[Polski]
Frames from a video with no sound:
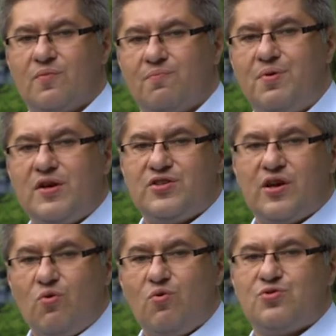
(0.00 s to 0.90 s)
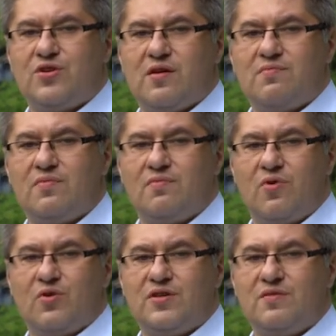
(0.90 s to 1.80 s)
bycie uczniem
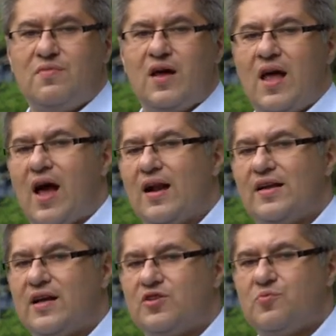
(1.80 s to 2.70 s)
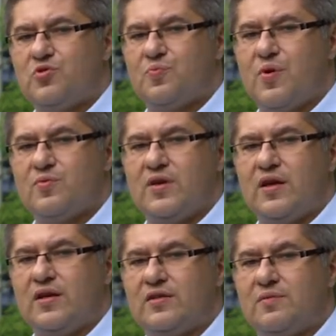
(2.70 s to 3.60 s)
moim, ale na czymś zupełnie
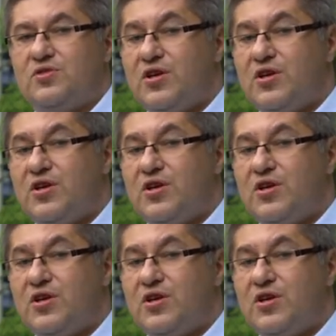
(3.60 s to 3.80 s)
innym.